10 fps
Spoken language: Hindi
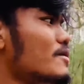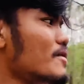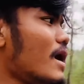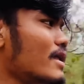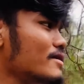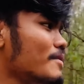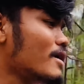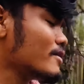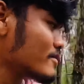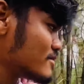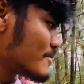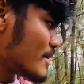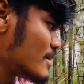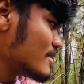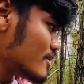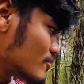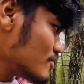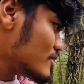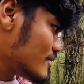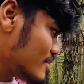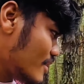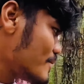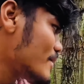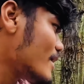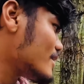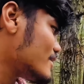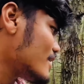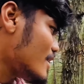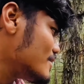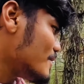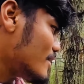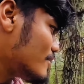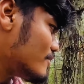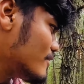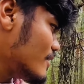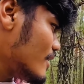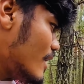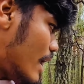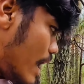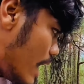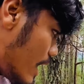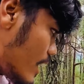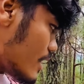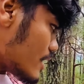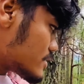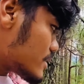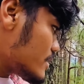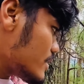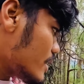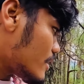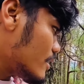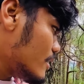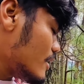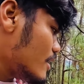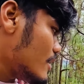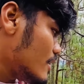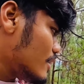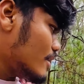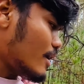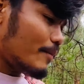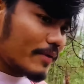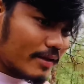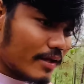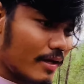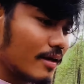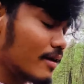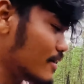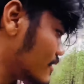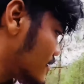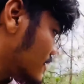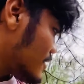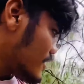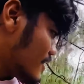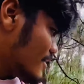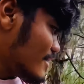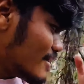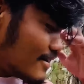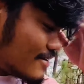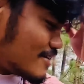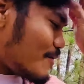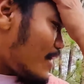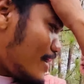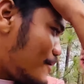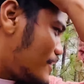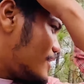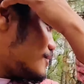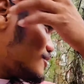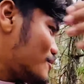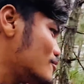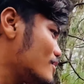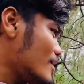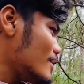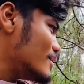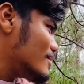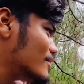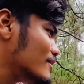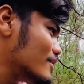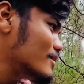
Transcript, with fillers: जब आदि मानव का जमाना था तो यहीं पे रहते थे आदि मानव हाँ हाँ हंस रही है हाँ, हमने का जमाना क्या होता है जमाना मतलब जब उनका जब